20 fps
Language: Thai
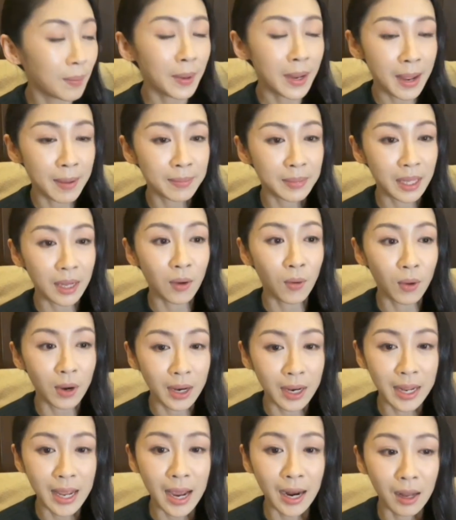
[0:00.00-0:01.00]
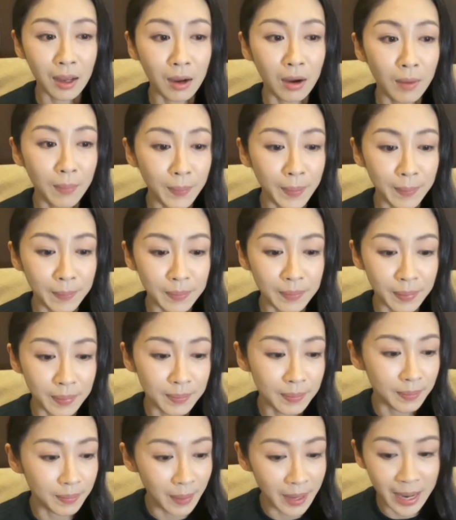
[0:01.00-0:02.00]
ก็เลยพยายามตะโกนเรียกแล้วก็
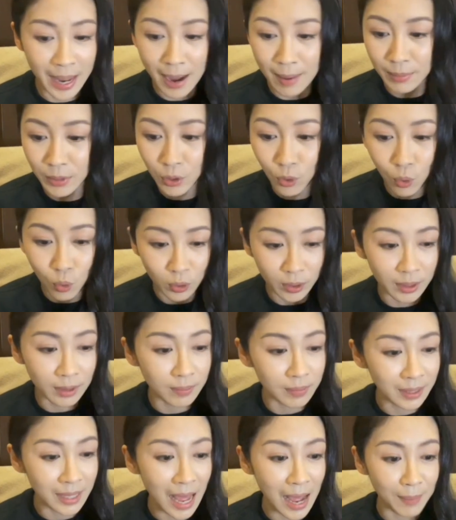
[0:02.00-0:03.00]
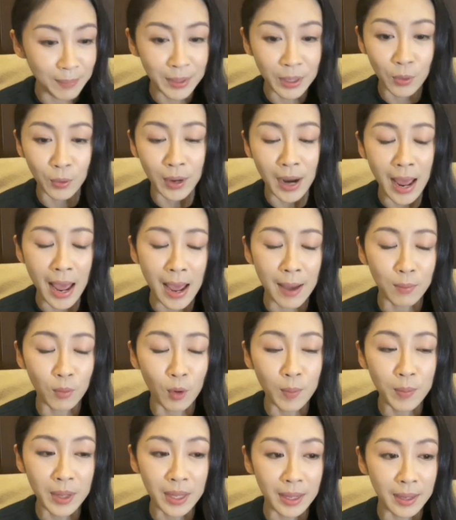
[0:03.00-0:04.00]
พยายามดูตามผิว
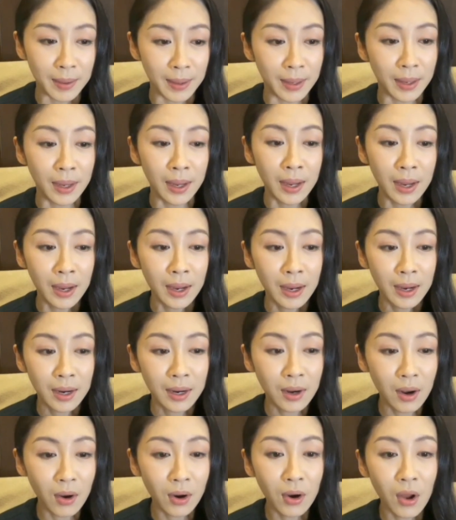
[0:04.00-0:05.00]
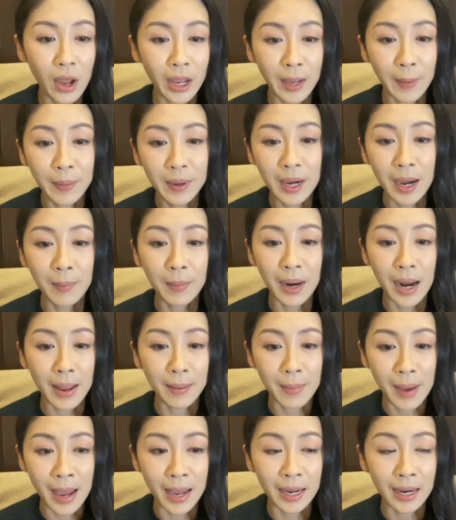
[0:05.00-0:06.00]
น้ำว่ามีร่องรอยกระเพื่อมอะไร
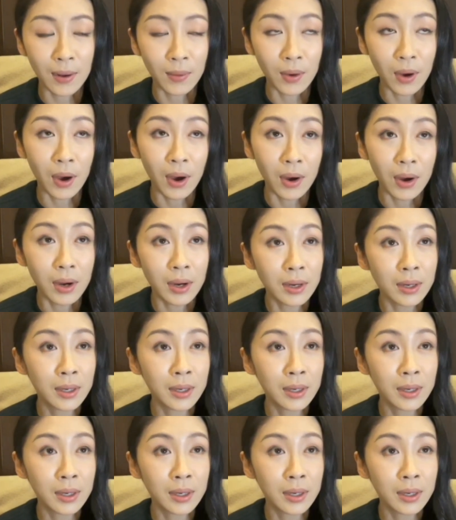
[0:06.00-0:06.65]
ไหมแล้วก็